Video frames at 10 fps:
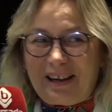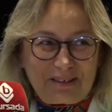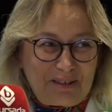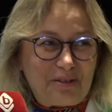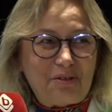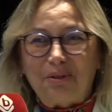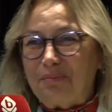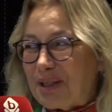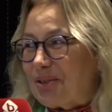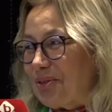herkes
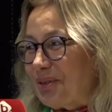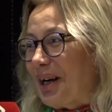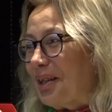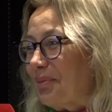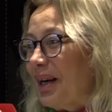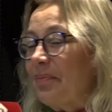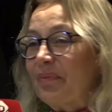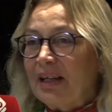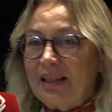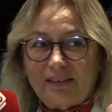çok meşgul galiba
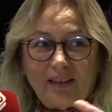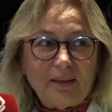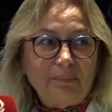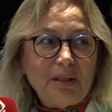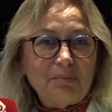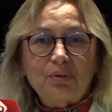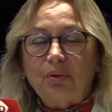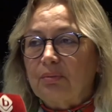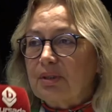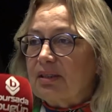taleplerimiz
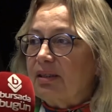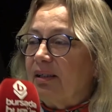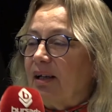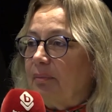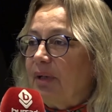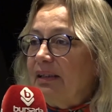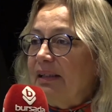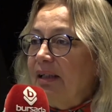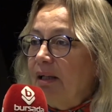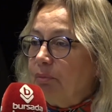olmasına rağmen.
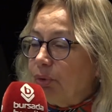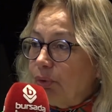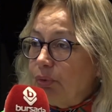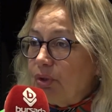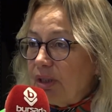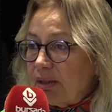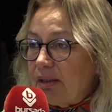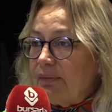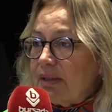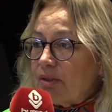Bunun
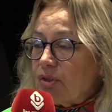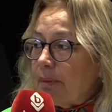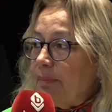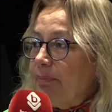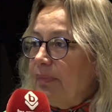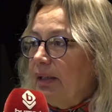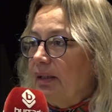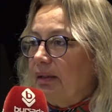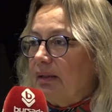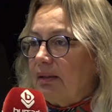üzerine varacağım.
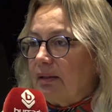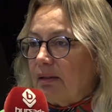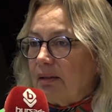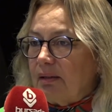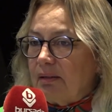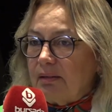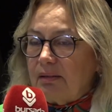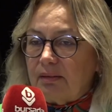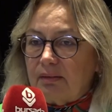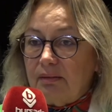
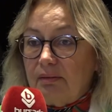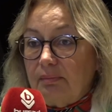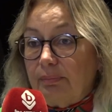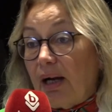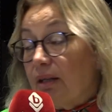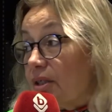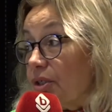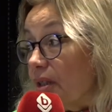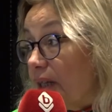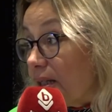Ee,
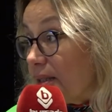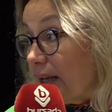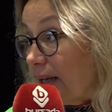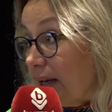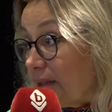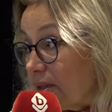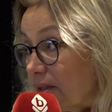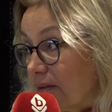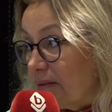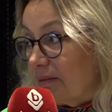paylaşırlarsa
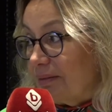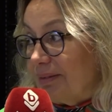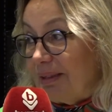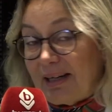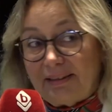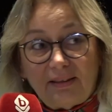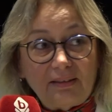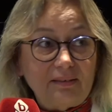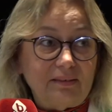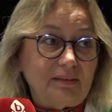eğer
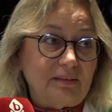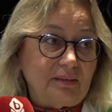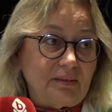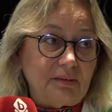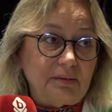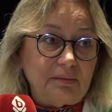yani e,